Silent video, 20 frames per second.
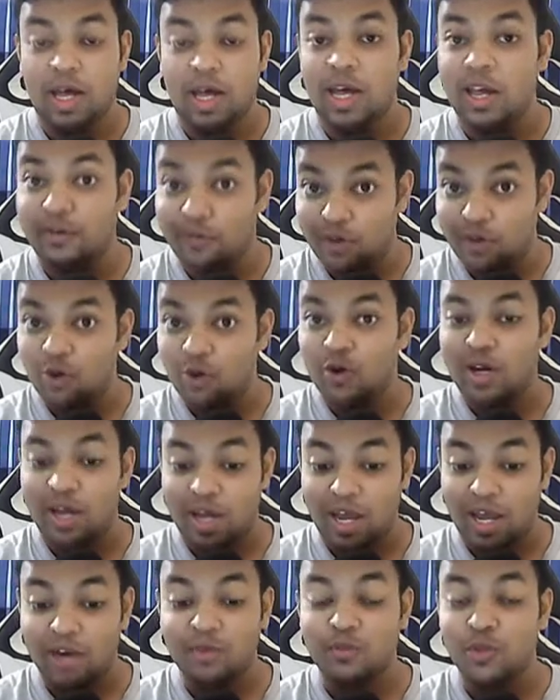এই ভিডিওটা
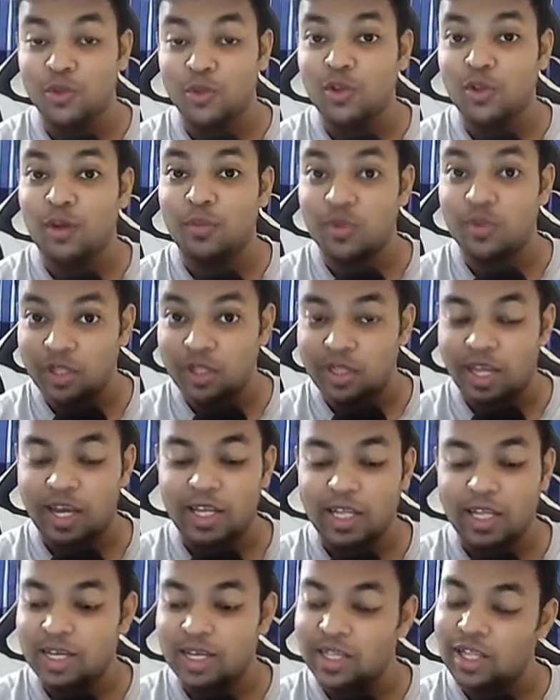এখন পর্যন্ত আপনি যদি
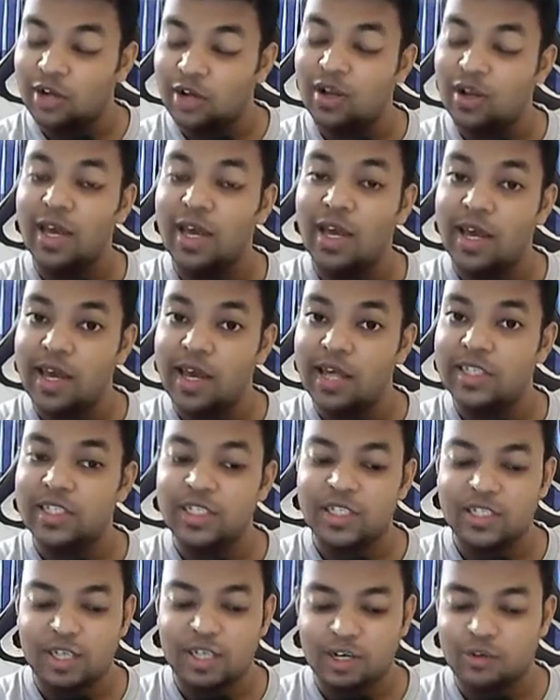দেখে থাকেন তাহলে এই
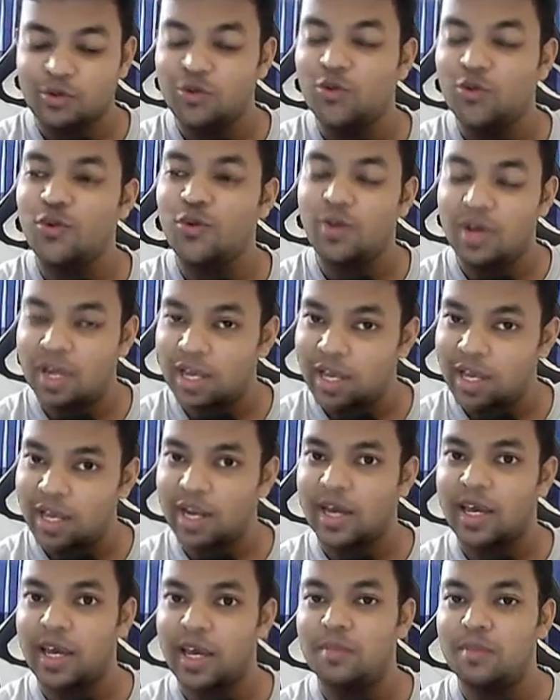জিনিসটা একটু লিখে
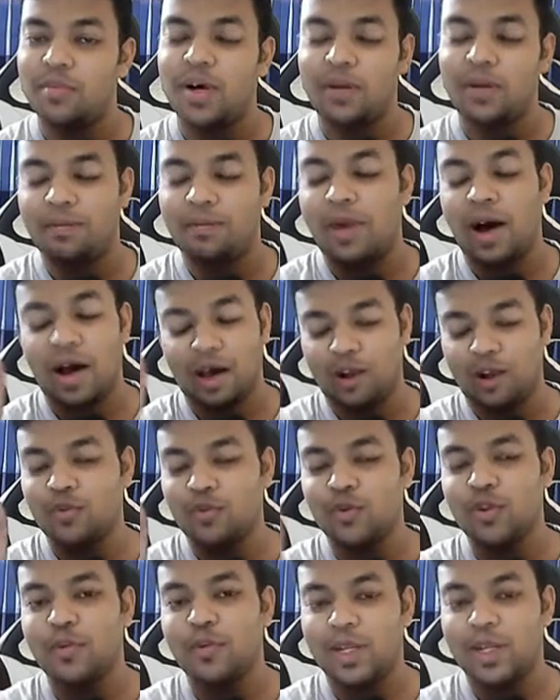রাখেন বা ভালো
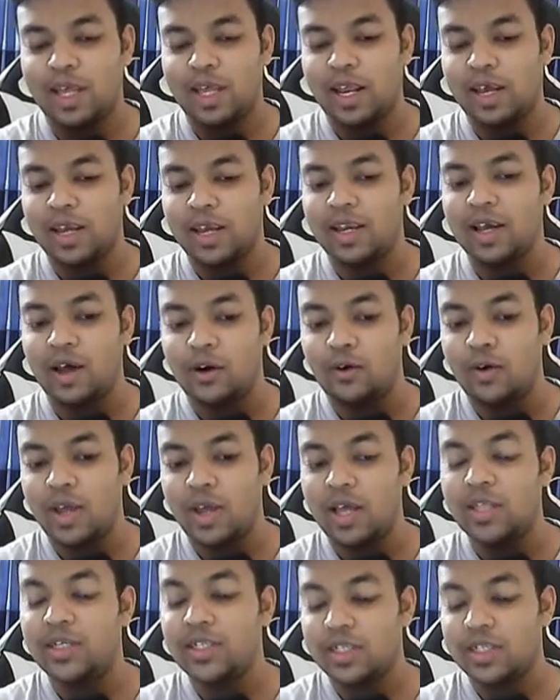মতো মাথায় রাখেন কারণ
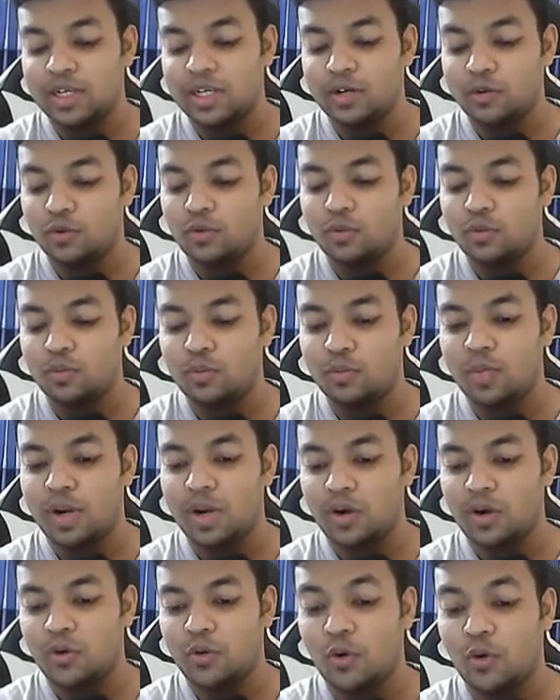এই জিনিসটা
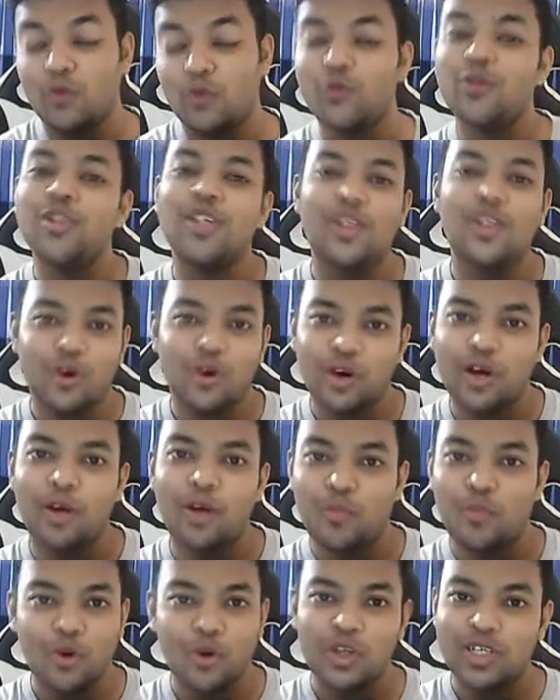মানে কখন যে দরকার
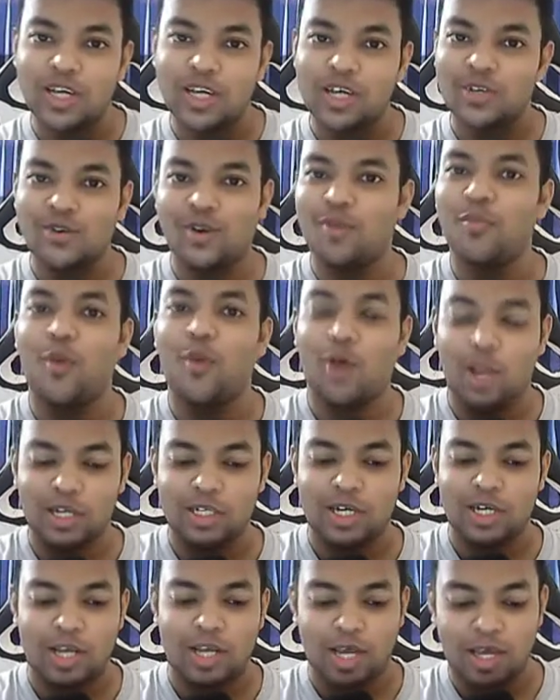পড়ে যায় আসলে বলা
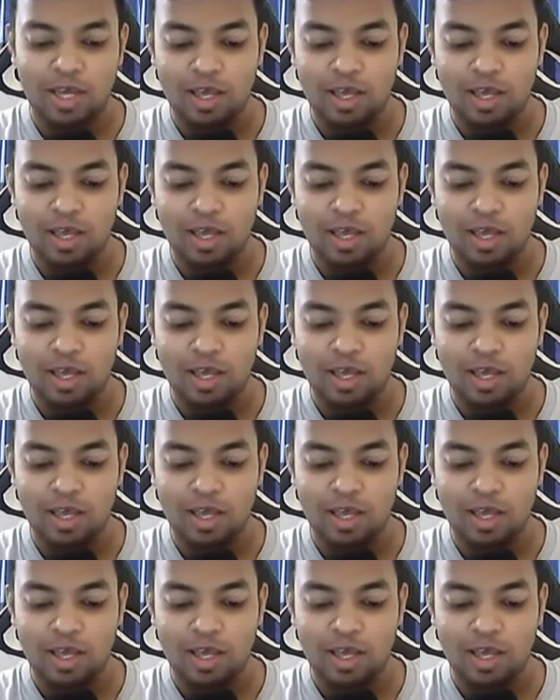যায় না